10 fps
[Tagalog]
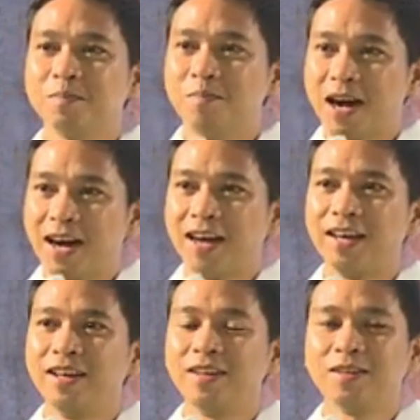
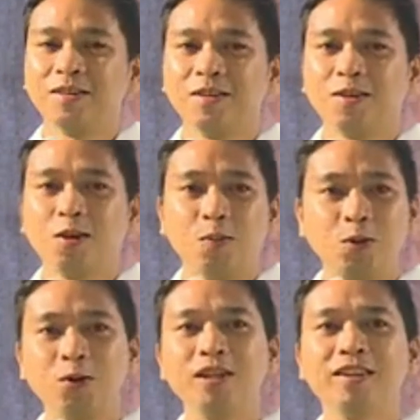bahay,
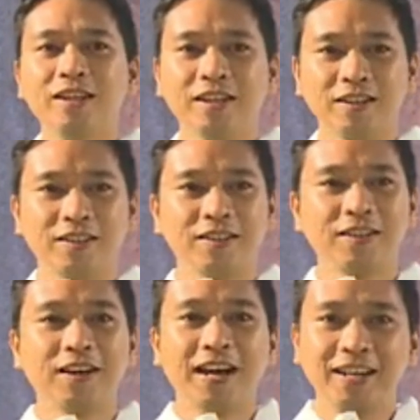community,
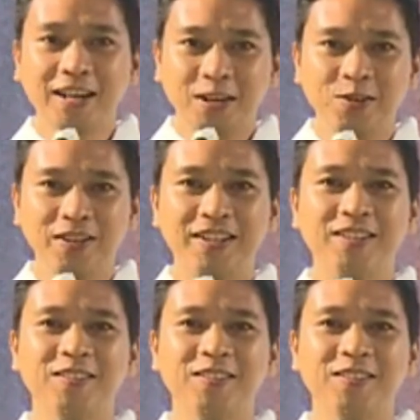ay kayo rin.